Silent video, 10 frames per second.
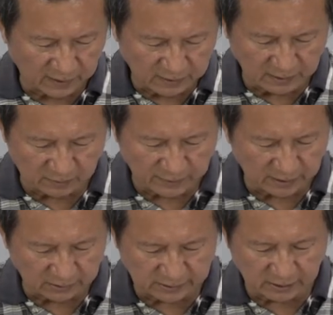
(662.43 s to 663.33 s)
那我们
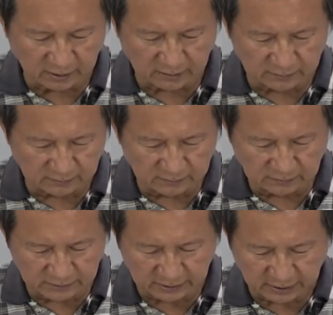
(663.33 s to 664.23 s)
老师要
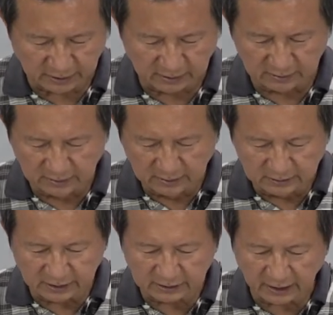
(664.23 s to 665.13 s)
记得，
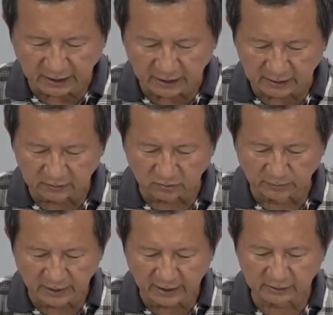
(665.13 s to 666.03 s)
接下来呢，我
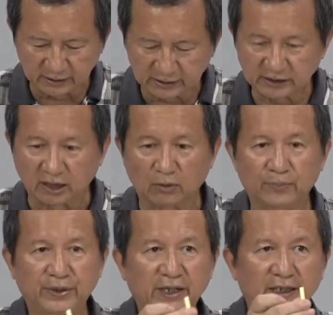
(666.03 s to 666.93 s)
们还有一小
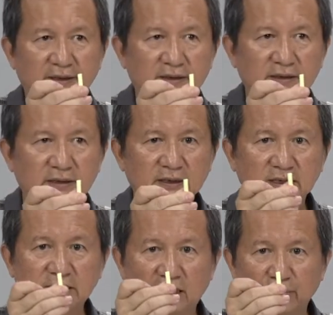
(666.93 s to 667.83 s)
片一
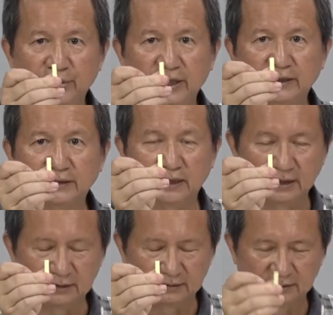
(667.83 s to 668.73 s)
小片
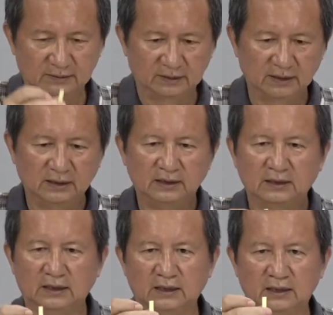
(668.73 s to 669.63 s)
的
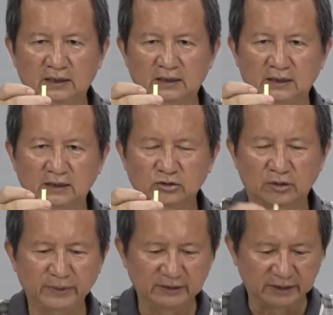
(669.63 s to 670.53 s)
啊
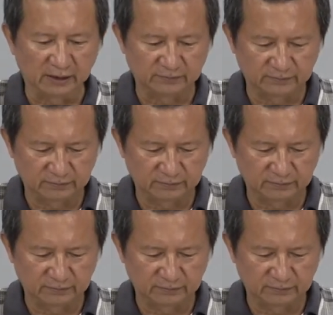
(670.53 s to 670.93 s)
双面胶，